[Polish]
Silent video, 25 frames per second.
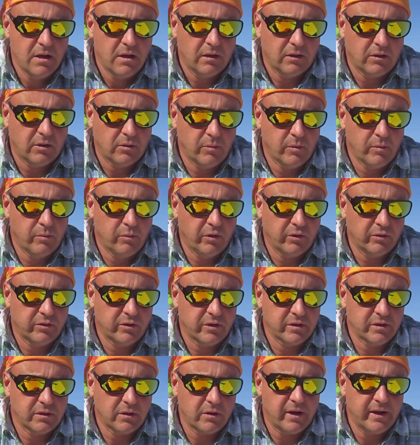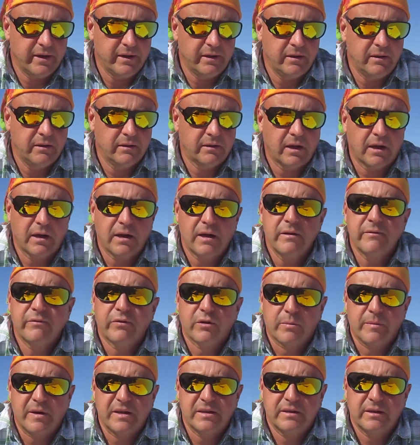To by było, drodzy kochani, taka
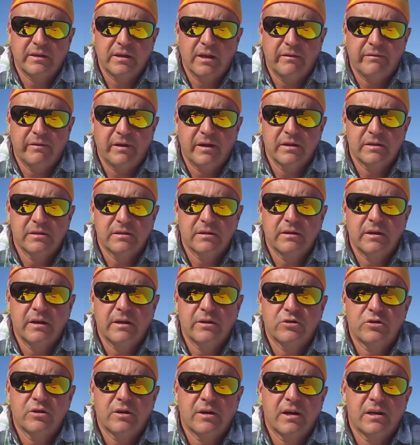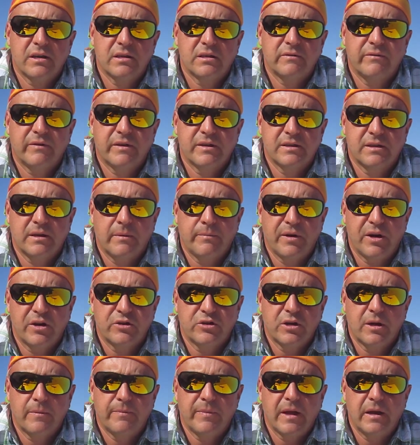informacja dla Was. Ja jeszcze raz Was
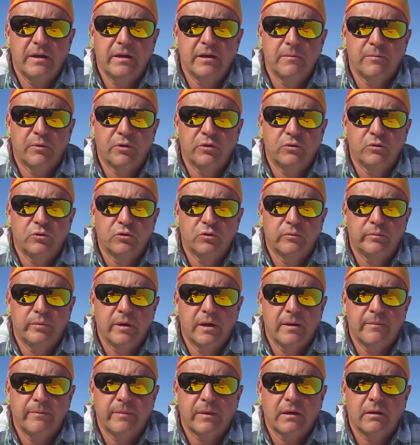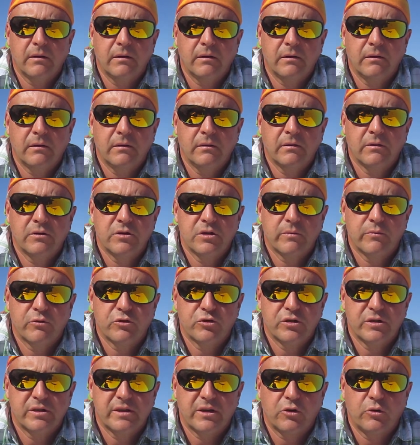zapraszam na link pod YouTube'em, e, gdzie
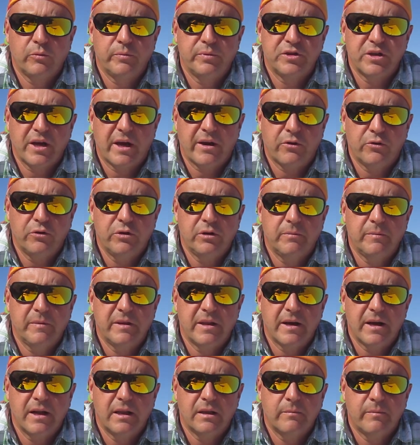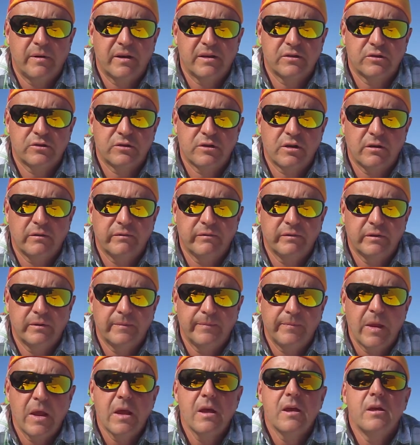możecie zakupić aronit mineralny bardzo zdrowy.
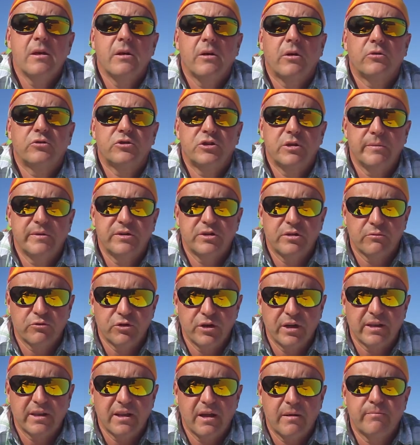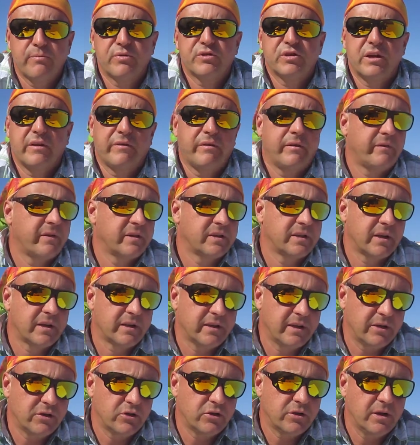Od Ciebie się żegnam, pozdrawiam Was
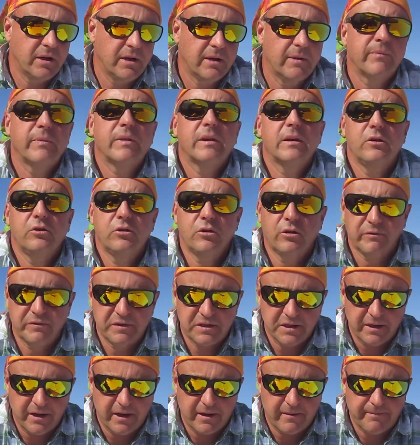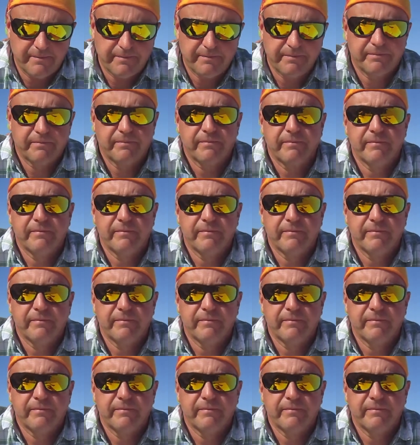serdecznie i do widzenia.